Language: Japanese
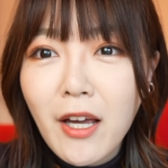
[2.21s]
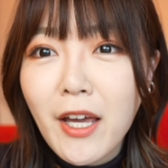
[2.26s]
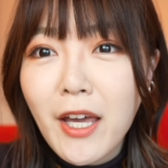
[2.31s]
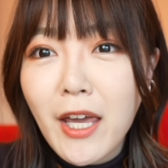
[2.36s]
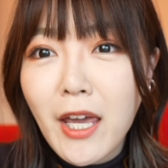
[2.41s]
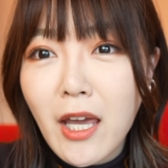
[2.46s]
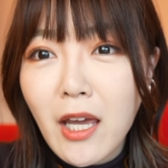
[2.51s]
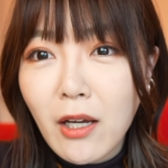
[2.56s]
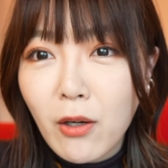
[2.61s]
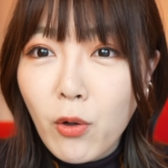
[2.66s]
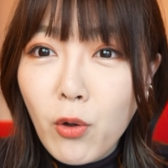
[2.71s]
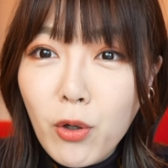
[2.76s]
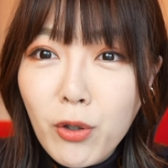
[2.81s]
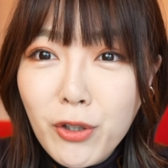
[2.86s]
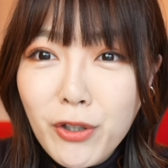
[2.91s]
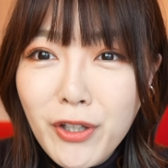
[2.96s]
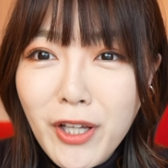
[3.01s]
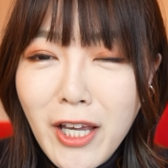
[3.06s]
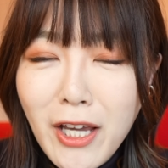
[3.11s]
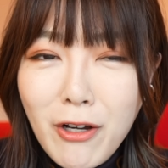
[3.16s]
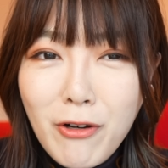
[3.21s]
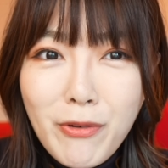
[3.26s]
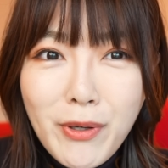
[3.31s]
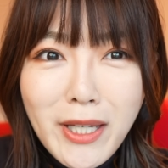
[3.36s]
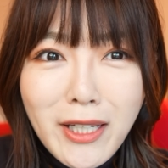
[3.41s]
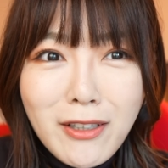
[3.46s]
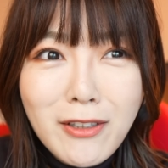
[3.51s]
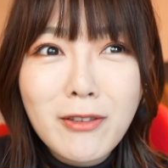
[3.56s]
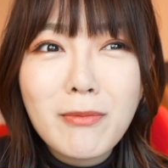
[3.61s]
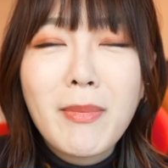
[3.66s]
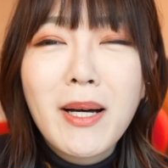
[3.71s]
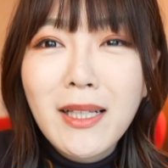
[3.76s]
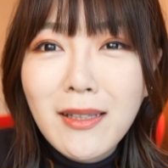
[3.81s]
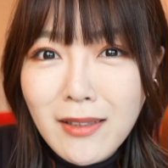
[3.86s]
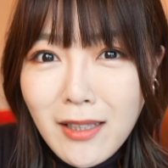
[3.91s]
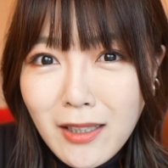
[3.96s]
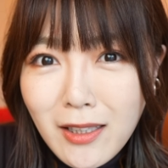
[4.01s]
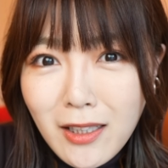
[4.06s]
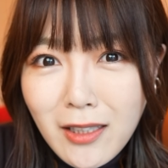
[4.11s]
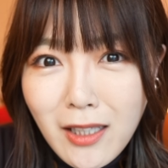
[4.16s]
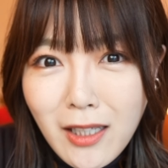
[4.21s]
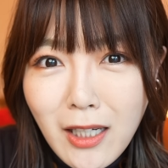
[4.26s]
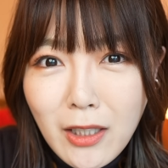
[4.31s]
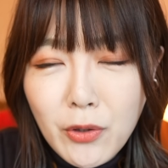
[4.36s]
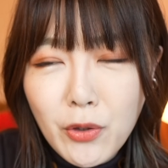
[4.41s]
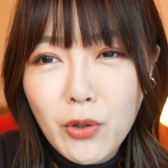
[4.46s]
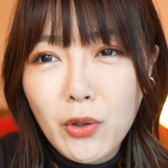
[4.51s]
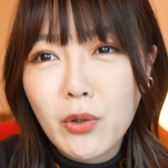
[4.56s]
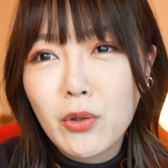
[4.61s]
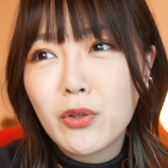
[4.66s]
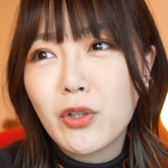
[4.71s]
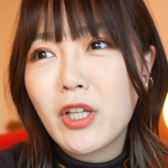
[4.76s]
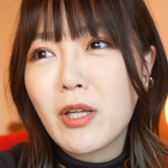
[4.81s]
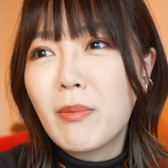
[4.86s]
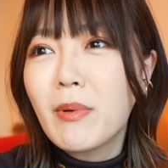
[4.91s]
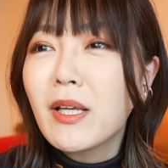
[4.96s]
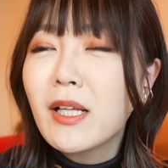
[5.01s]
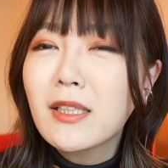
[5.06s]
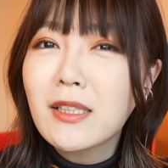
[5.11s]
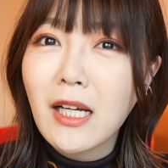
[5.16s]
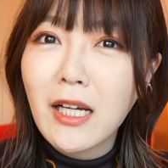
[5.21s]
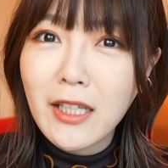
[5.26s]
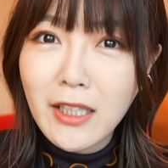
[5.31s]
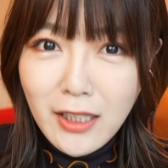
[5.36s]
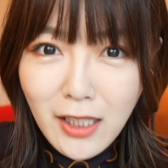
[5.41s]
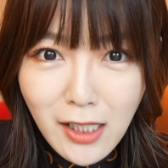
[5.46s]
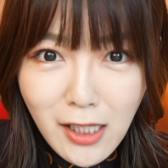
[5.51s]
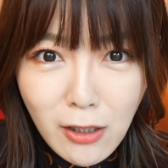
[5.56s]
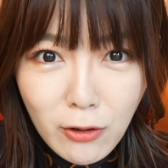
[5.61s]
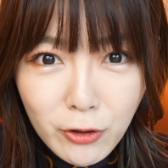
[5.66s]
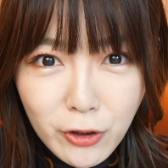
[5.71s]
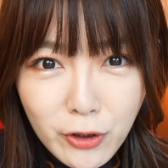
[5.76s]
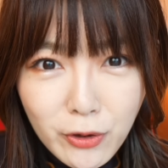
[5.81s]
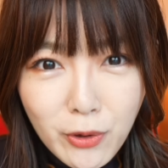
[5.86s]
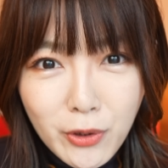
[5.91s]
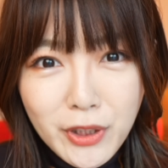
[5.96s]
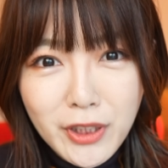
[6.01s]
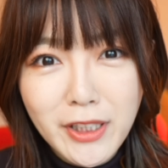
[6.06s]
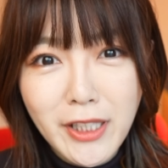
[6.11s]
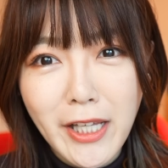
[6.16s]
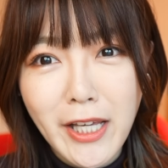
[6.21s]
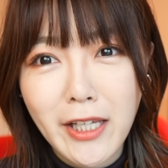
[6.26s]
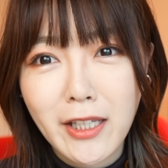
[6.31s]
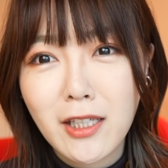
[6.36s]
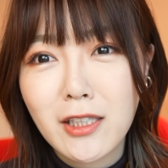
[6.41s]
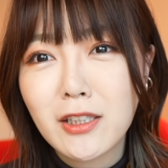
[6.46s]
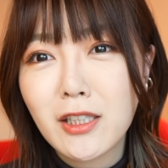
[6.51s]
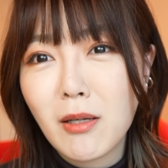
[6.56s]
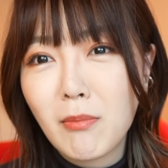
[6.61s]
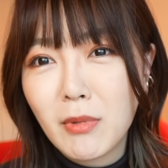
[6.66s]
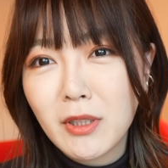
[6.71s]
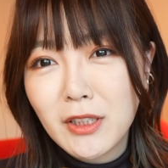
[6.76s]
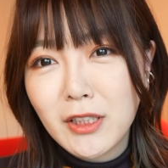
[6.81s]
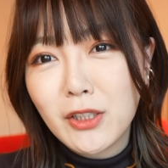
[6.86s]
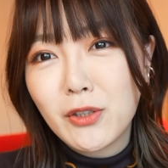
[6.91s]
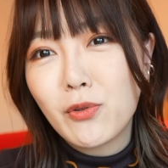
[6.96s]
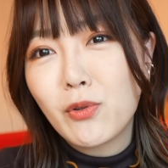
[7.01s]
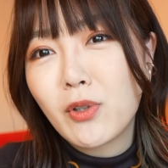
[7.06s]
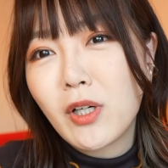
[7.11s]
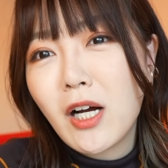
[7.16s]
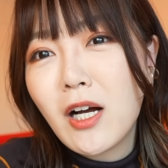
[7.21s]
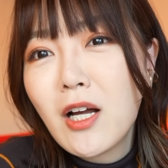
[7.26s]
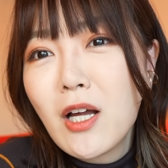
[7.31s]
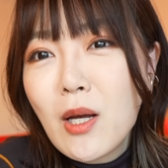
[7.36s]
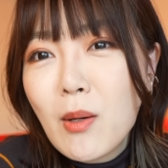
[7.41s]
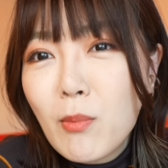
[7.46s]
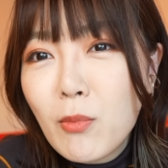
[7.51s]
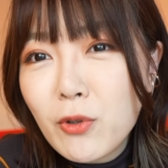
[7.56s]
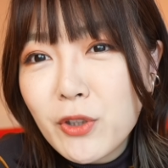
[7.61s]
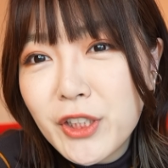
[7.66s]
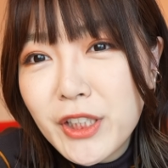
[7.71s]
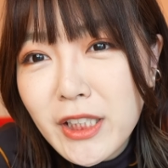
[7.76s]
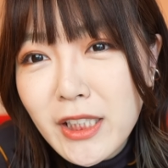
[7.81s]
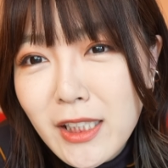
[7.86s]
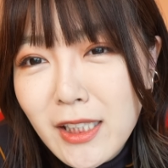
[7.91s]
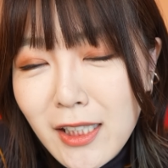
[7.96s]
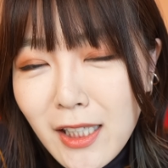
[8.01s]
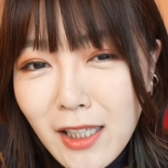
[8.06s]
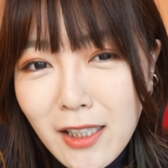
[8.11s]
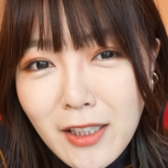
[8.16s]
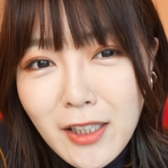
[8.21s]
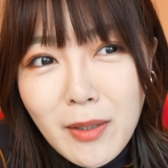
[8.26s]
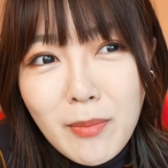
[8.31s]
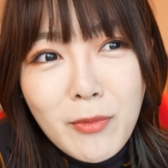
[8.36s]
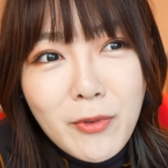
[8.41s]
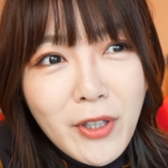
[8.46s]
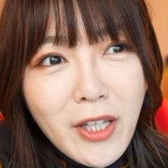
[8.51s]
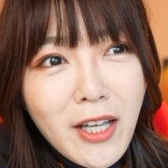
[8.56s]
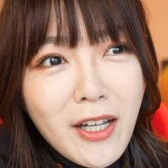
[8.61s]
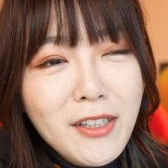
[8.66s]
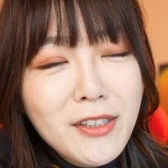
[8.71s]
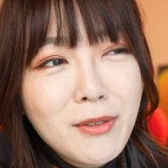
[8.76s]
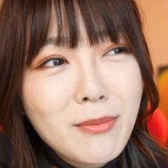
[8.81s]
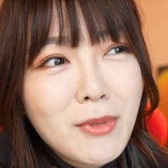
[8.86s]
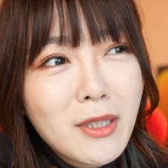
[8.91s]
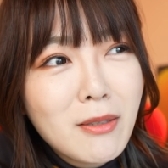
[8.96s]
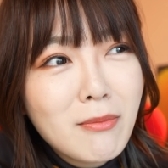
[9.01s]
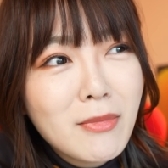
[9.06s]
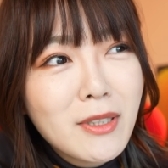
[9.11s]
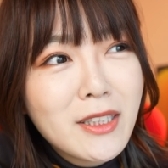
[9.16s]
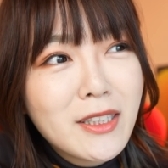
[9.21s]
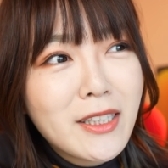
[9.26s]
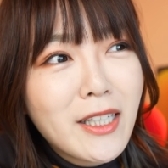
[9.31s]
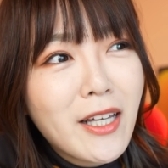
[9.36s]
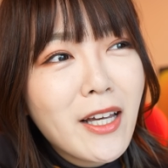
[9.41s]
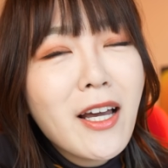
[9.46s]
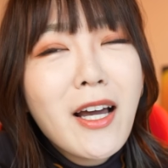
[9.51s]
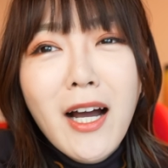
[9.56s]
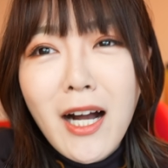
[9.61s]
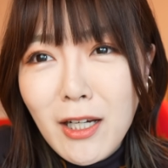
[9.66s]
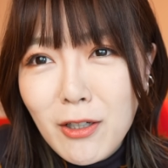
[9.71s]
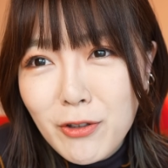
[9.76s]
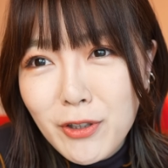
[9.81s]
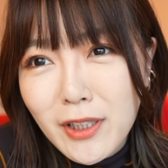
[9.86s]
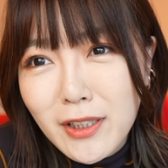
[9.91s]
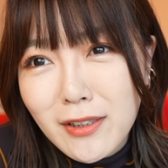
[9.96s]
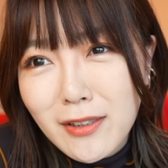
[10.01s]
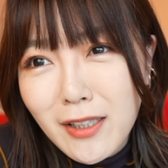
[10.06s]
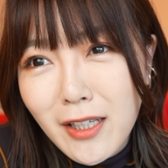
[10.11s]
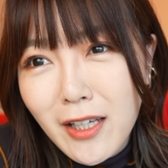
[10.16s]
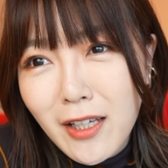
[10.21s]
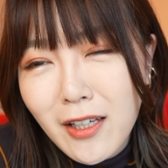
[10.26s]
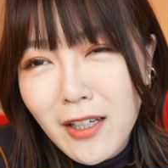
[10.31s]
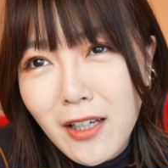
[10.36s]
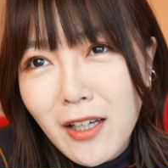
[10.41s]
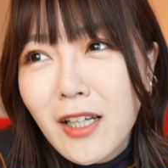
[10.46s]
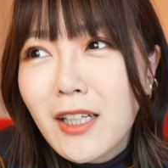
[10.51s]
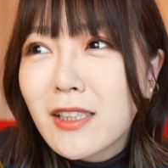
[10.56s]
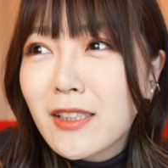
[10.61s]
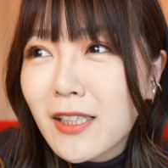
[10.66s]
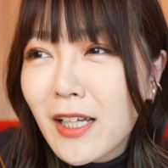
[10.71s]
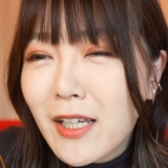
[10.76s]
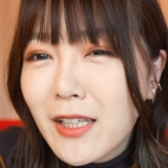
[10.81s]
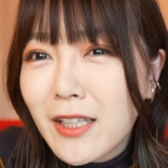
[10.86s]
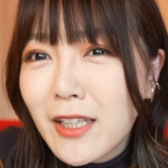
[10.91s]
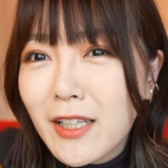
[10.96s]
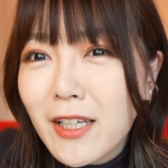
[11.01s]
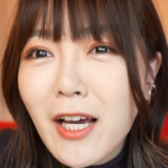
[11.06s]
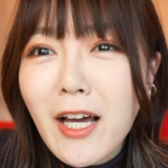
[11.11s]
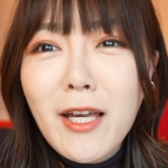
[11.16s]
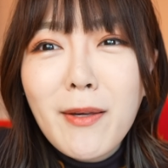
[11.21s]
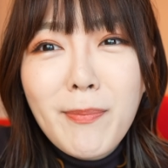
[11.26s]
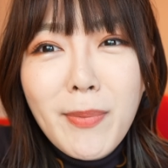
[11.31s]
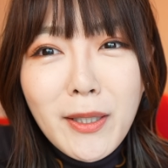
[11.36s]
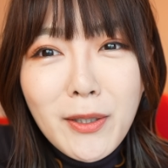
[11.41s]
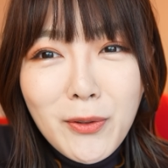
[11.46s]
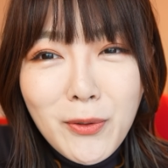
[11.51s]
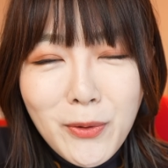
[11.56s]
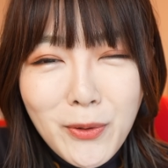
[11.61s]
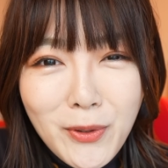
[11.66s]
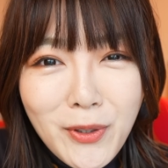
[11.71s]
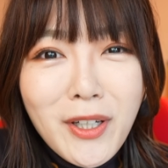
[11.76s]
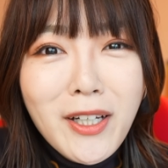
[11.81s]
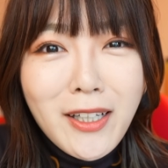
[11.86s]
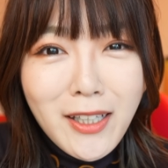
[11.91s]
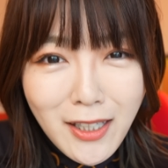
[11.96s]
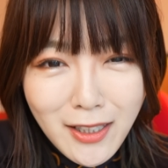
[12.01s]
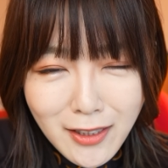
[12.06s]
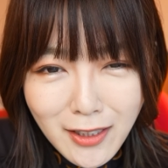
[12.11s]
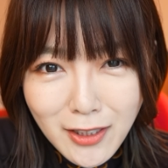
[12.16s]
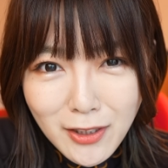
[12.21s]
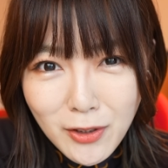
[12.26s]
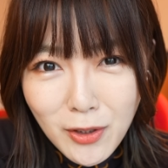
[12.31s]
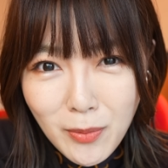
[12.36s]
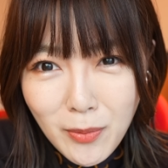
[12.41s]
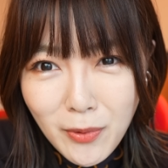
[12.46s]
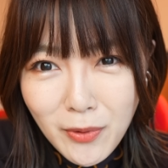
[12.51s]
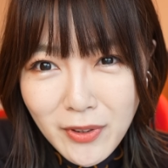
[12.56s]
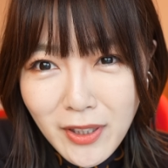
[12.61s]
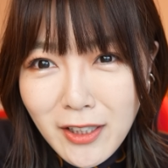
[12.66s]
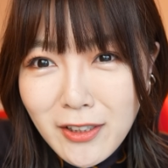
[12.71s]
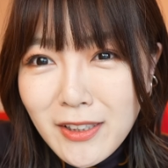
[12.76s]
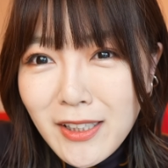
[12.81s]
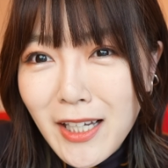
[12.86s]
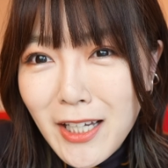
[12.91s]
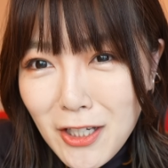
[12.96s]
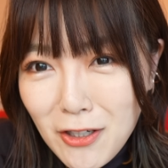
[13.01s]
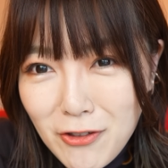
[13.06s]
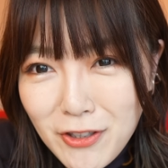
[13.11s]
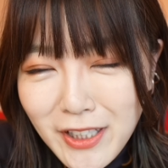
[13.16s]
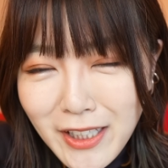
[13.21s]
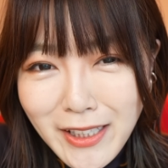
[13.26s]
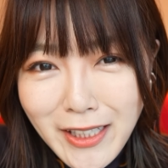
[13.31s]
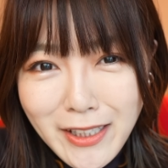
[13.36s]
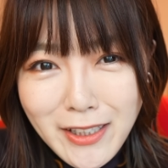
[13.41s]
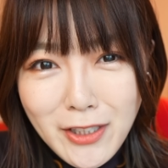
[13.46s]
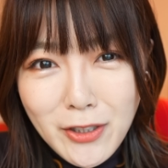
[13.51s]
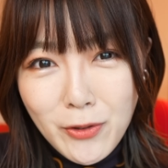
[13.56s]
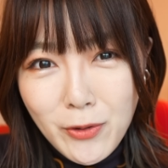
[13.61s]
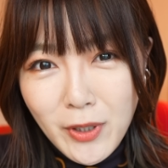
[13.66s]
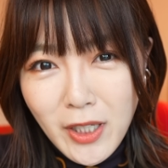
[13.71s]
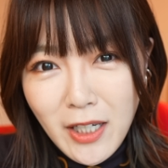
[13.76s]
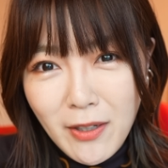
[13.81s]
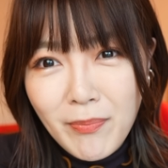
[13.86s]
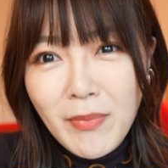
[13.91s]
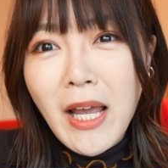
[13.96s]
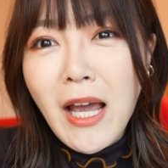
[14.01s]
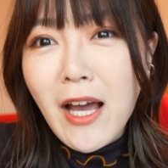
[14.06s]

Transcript: えー、ゴールデンウィーク真っ只中ということで、皆さんいかがお過ごしていらっしゃいますでしょうかもう新学期もね、始まりまして、春ですね。最近 iPad 買った人もたくさんいるんじゃないでしょうか。